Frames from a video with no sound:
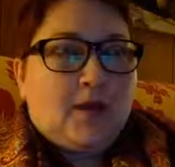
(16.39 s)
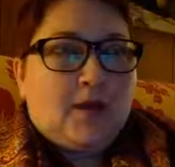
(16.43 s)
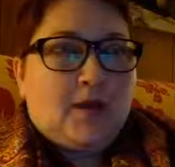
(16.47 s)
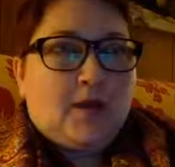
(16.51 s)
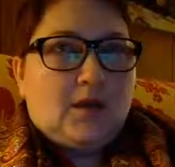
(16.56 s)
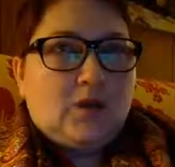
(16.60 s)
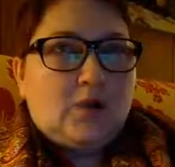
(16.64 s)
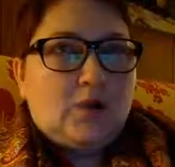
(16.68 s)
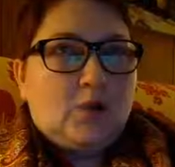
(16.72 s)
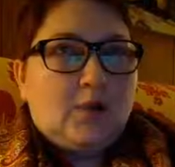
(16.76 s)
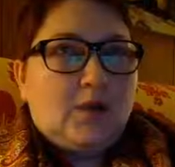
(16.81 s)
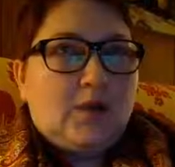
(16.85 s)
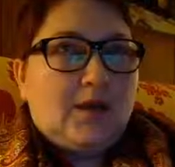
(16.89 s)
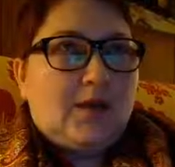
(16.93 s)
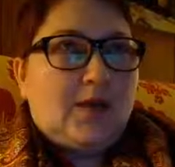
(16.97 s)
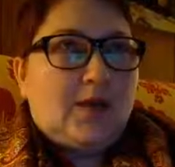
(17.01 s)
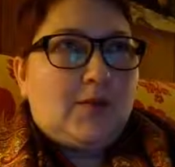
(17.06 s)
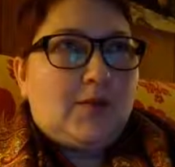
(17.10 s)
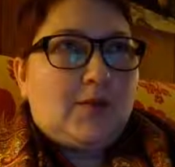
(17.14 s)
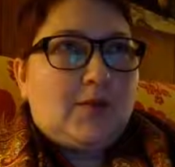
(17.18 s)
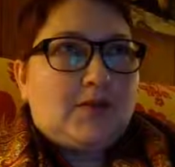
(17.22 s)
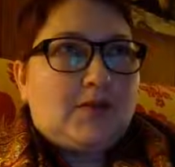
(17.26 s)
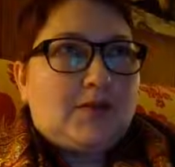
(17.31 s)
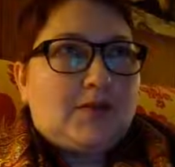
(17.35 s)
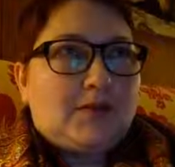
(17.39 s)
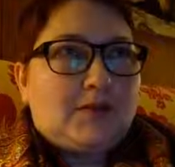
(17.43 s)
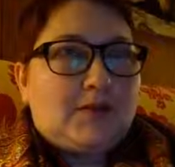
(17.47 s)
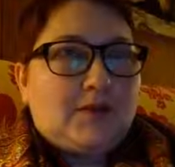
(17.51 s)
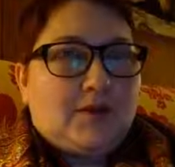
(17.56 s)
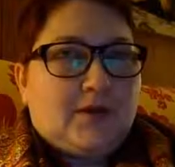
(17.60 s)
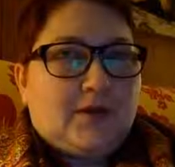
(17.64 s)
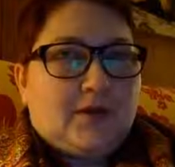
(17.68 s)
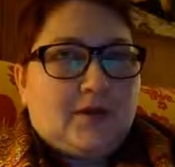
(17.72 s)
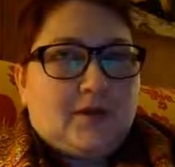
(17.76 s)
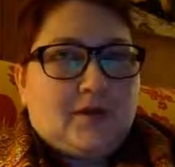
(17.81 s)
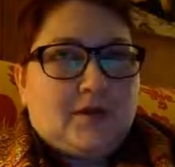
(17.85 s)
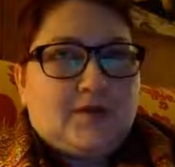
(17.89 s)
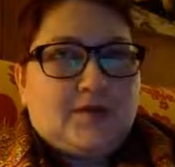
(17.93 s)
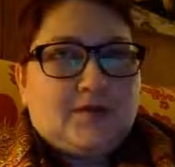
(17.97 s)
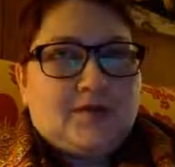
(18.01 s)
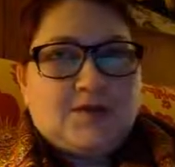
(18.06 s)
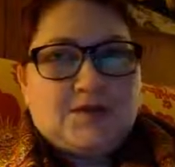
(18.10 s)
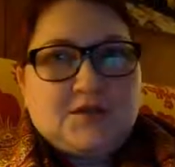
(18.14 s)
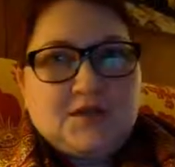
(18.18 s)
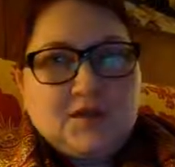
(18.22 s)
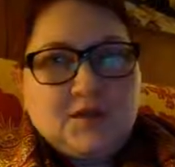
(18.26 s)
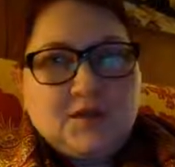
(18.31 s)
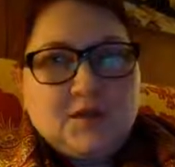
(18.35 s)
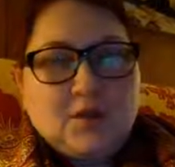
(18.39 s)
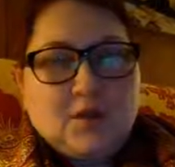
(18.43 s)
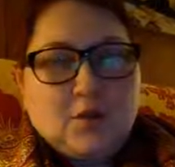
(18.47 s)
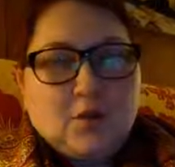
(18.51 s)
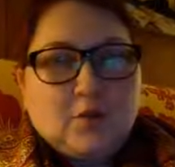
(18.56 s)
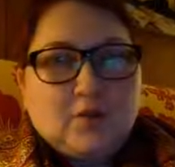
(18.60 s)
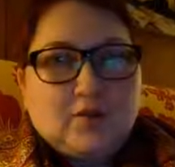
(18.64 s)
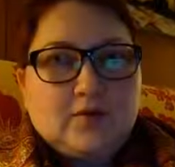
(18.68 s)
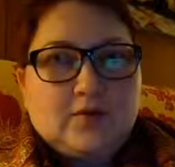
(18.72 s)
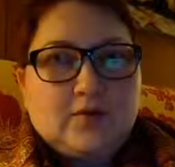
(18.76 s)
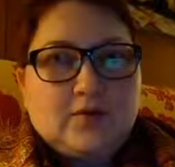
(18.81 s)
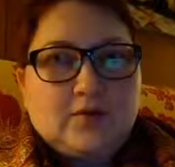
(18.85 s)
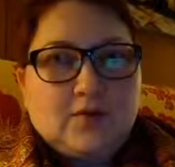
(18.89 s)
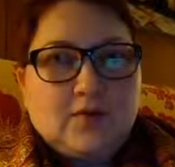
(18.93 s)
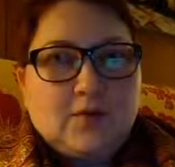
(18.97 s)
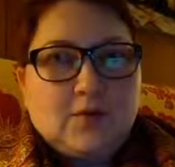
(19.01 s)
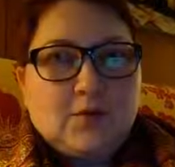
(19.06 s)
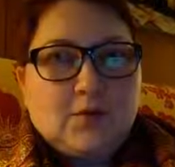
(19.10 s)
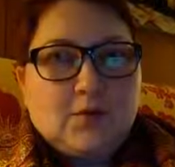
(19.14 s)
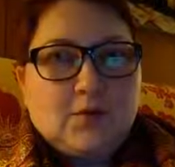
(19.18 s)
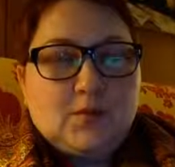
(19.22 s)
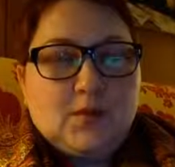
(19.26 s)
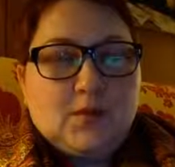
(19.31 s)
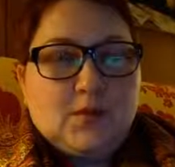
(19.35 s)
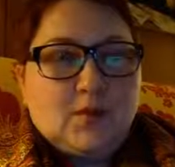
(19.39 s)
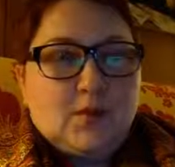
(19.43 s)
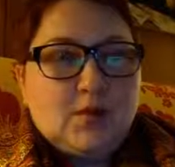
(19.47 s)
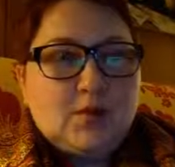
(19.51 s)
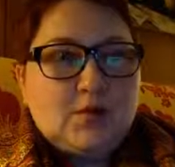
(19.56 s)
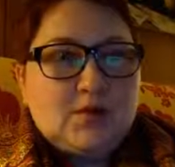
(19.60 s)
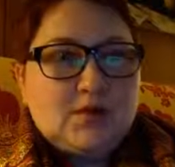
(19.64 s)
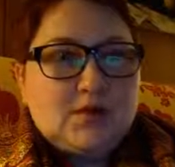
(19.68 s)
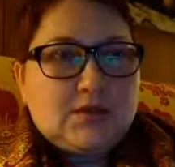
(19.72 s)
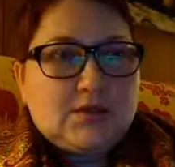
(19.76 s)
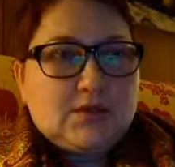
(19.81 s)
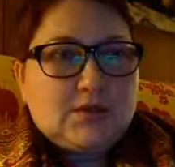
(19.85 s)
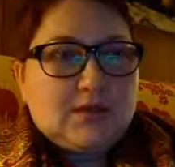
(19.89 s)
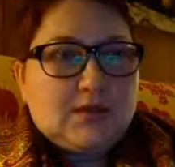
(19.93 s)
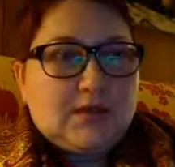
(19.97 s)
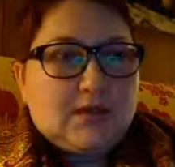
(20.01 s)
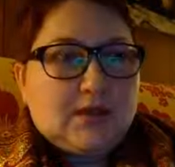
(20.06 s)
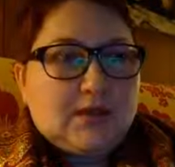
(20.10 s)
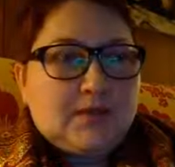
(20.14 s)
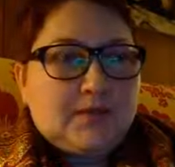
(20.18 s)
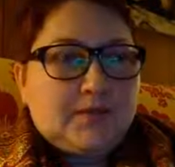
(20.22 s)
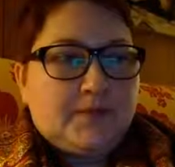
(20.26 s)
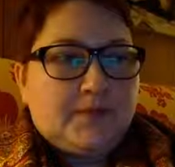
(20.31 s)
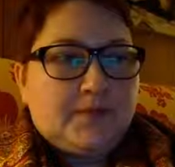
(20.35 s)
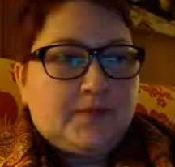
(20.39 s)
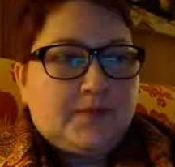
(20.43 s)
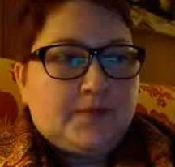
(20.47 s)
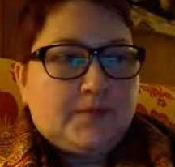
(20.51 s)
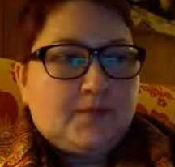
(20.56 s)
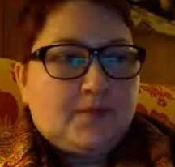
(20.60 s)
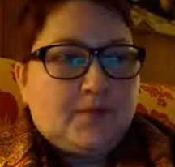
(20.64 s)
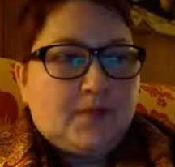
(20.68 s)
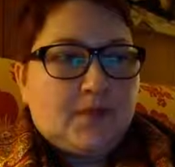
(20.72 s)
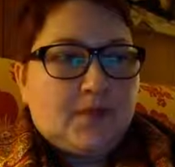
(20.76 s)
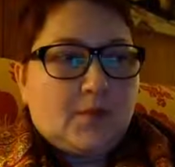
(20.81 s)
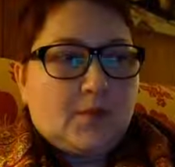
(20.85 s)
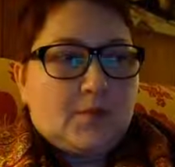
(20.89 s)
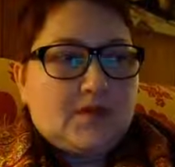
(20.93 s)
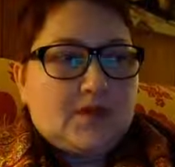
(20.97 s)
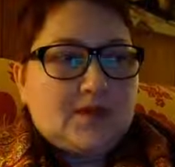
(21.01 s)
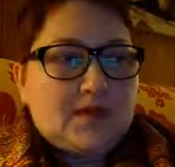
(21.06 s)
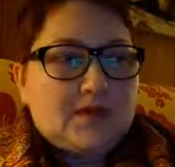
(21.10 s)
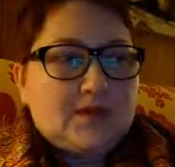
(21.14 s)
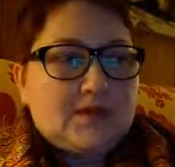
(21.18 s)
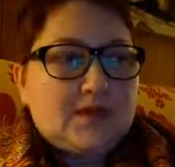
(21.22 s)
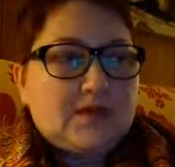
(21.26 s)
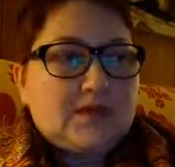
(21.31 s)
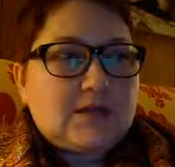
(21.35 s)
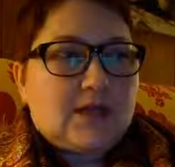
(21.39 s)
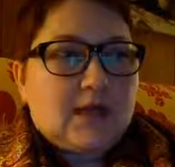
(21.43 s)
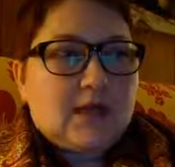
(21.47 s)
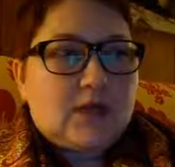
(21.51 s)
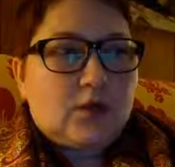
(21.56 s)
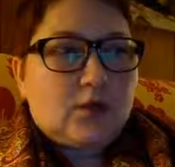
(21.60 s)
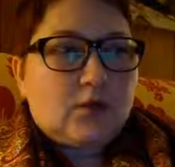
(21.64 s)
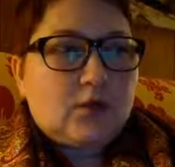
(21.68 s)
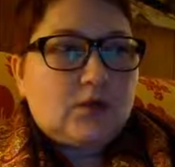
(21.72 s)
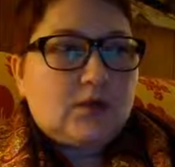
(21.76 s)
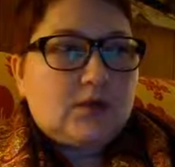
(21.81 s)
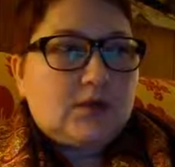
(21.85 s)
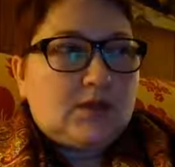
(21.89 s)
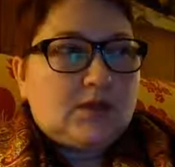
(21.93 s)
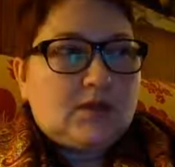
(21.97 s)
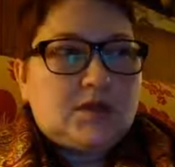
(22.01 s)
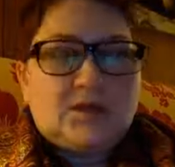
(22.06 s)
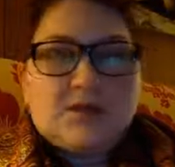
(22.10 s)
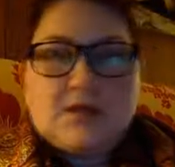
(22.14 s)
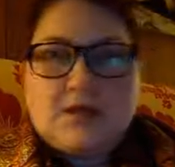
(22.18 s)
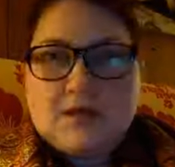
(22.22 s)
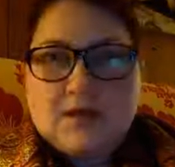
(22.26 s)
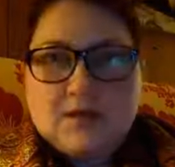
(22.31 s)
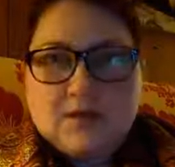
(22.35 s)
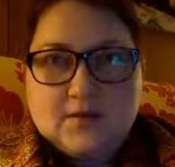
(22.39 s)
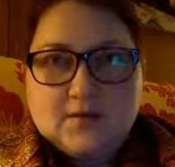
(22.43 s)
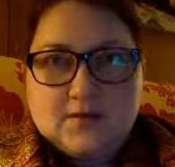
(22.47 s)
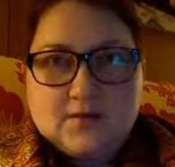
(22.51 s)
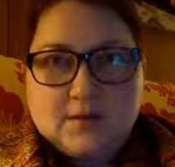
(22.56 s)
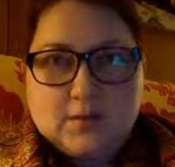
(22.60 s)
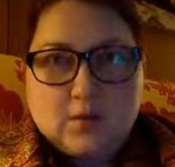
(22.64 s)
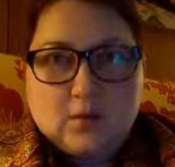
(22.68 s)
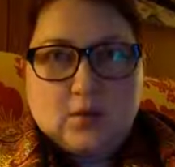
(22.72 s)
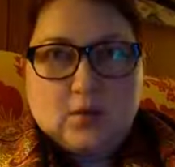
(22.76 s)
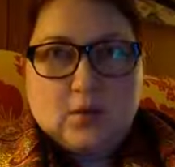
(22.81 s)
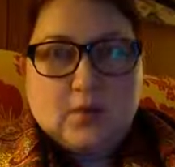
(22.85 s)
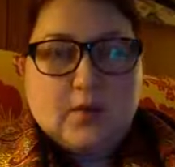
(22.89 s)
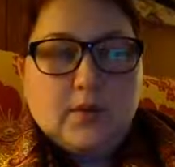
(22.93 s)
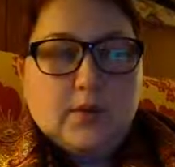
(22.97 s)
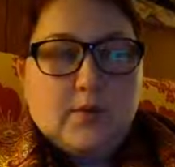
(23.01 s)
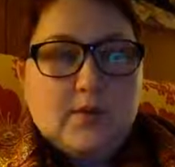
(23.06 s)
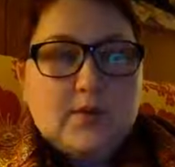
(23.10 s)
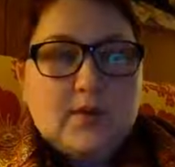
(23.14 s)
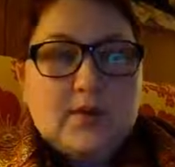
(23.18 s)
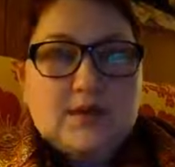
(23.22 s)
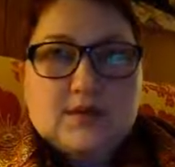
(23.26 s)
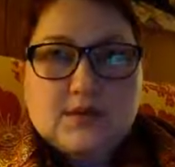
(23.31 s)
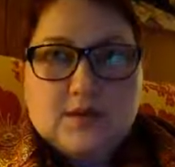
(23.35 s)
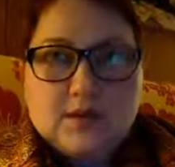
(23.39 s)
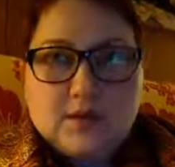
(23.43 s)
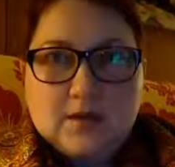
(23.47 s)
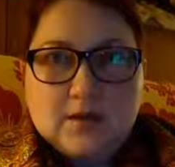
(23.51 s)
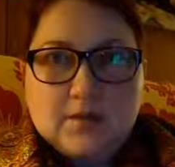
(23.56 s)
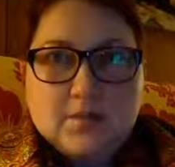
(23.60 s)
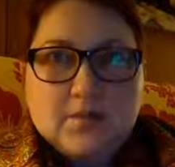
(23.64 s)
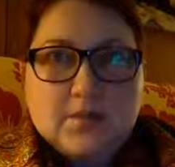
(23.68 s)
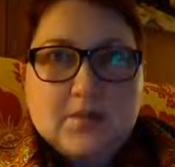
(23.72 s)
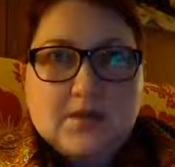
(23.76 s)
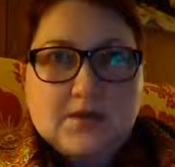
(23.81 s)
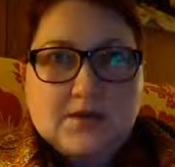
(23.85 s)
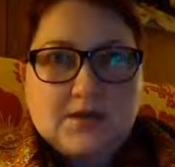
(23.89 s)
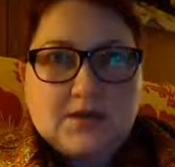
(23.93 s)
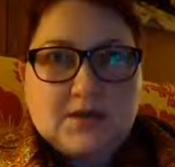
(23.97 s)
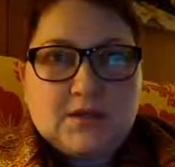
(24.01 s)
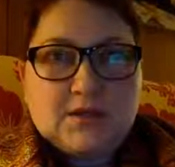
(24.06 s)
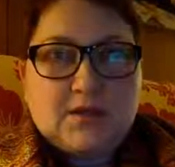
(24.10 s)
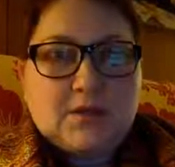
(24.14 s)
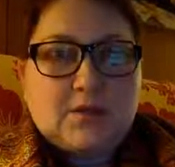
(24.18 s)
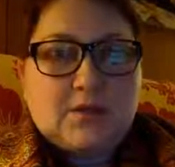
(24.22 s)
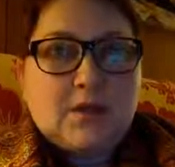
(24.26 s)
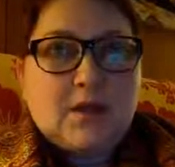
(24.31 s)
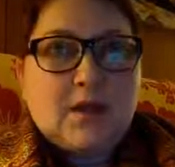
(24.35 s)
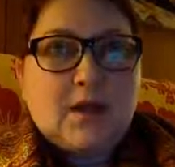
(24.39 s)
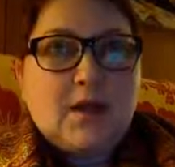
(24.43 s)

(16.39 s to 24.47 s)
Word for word: Я думала об этом а, в течение какого-то времени. Мне хочется продолжать какое-то чтение вслух, и по нескольким причинам.